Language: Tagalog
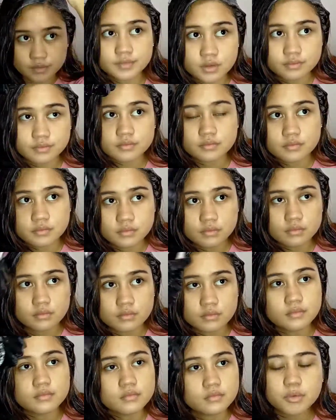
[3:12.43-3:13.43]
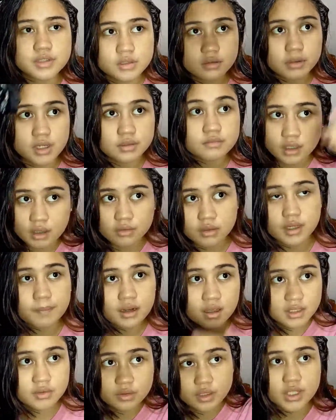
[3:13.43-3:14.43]
so nainganyo ako
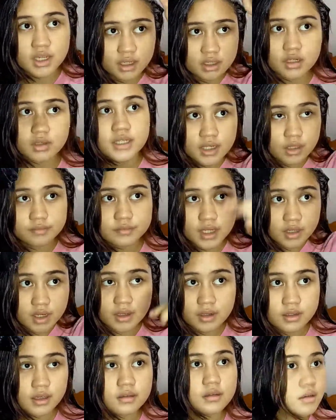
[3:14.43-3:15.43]
mag-color ng hair.